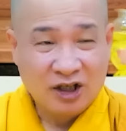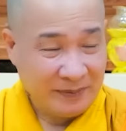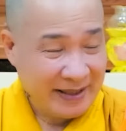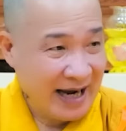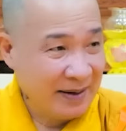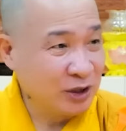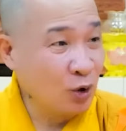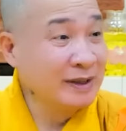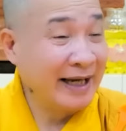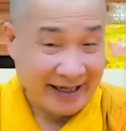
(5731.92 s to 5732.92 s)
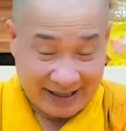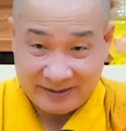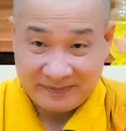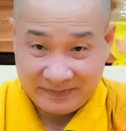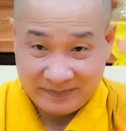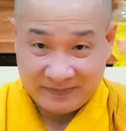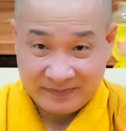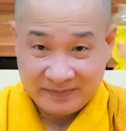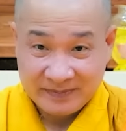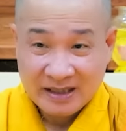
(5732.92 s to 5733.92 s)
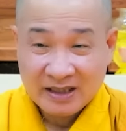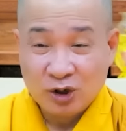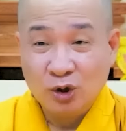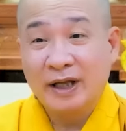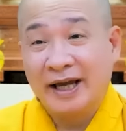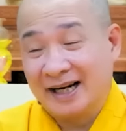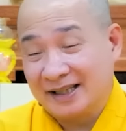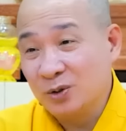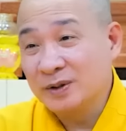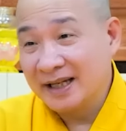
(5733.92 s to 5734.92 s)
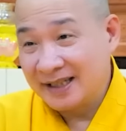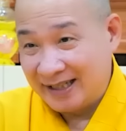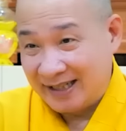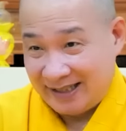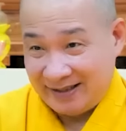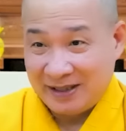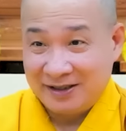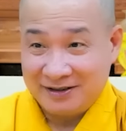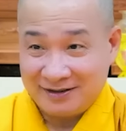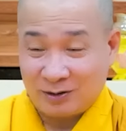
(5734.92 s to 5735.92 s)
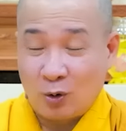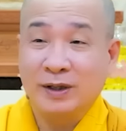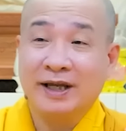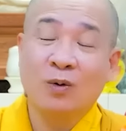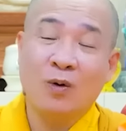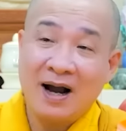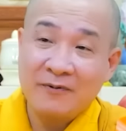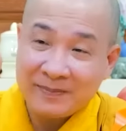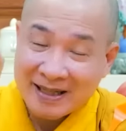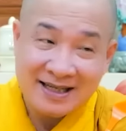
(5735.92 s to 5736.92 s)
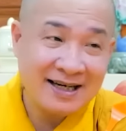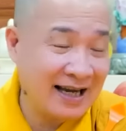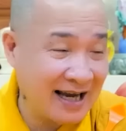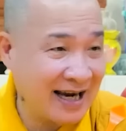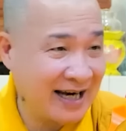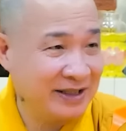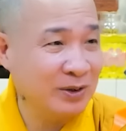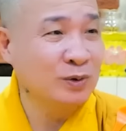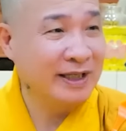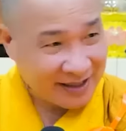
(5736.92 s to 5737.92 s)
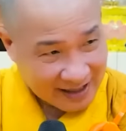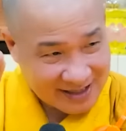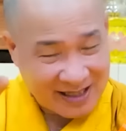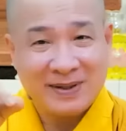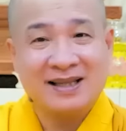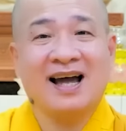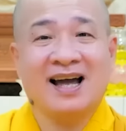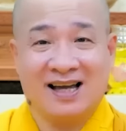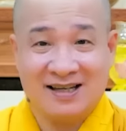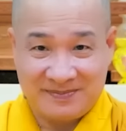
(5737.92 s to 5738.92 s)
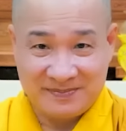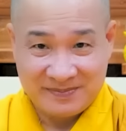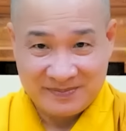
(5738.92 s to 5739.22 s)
Rồi bây giờ mình tu thiền. Tu thiền là tu thiền gì mới được? Tu thiền quán Vipassana hay tu thiền định Samatha?